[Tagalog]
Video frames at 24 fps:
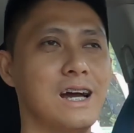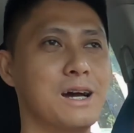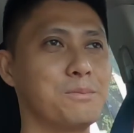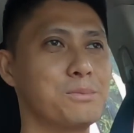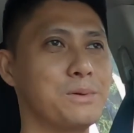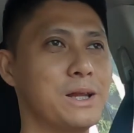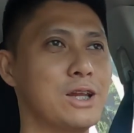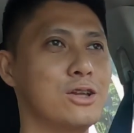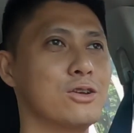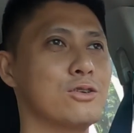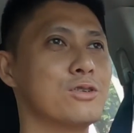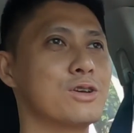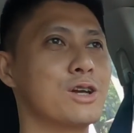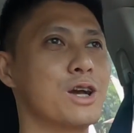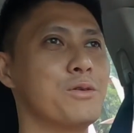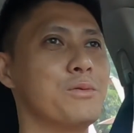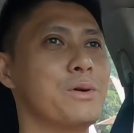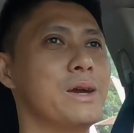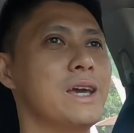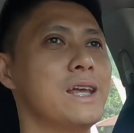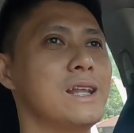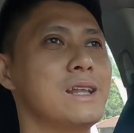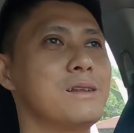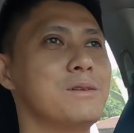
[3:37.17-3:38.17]
Ang plano kong
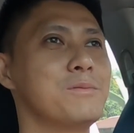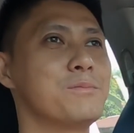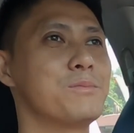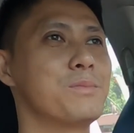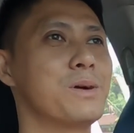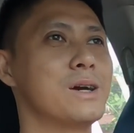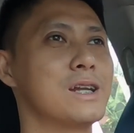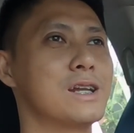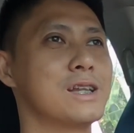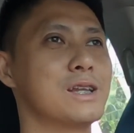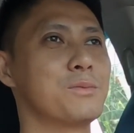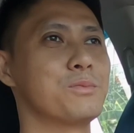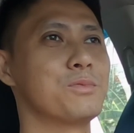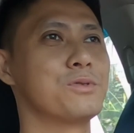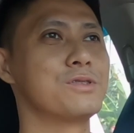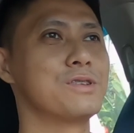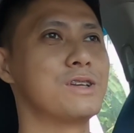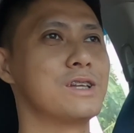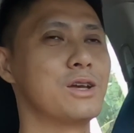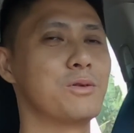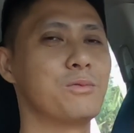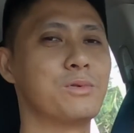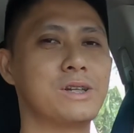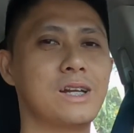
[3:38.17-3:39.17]
gawin para
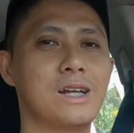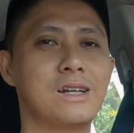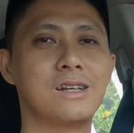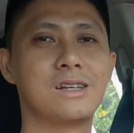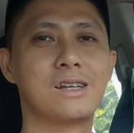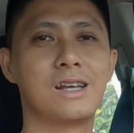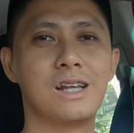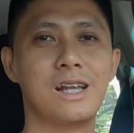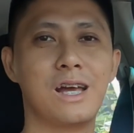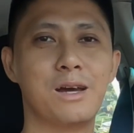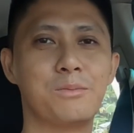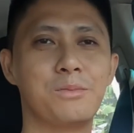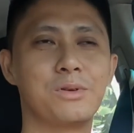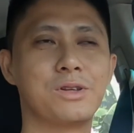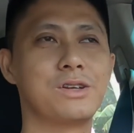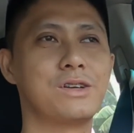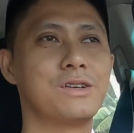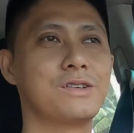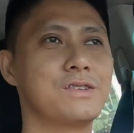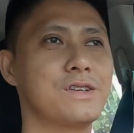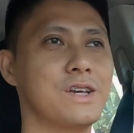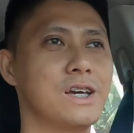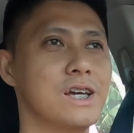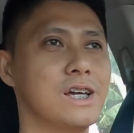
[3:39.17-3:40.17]
tapusin ang 100
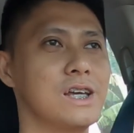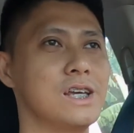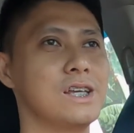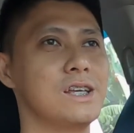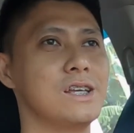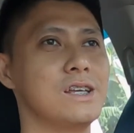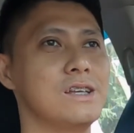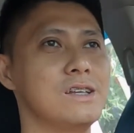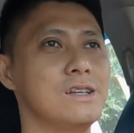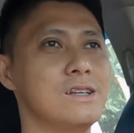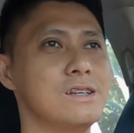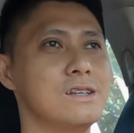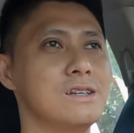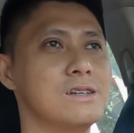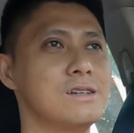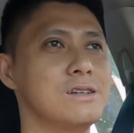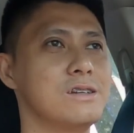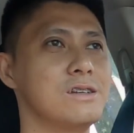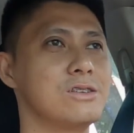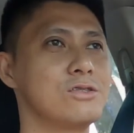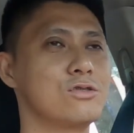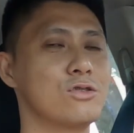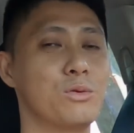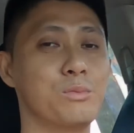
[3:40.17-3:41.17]
kilometers ay
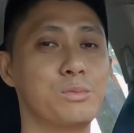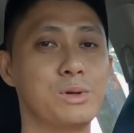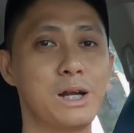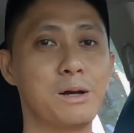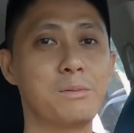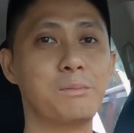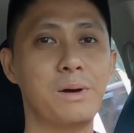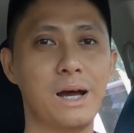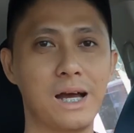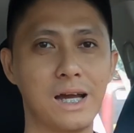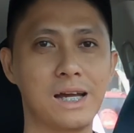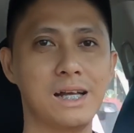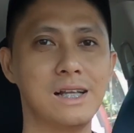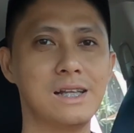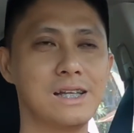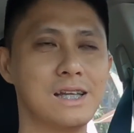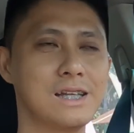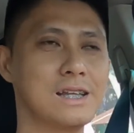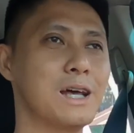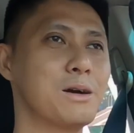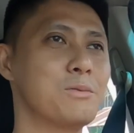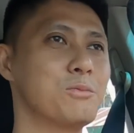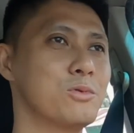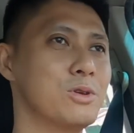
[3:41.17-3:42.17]
sobrang bagal
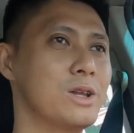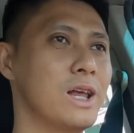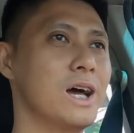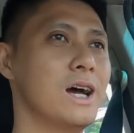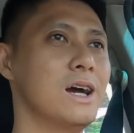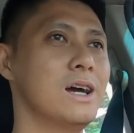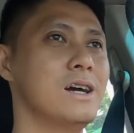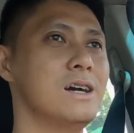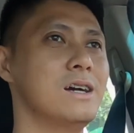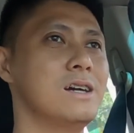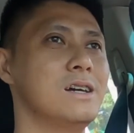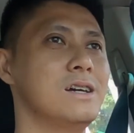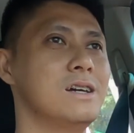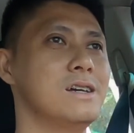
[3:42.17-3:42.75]
na takbo lang.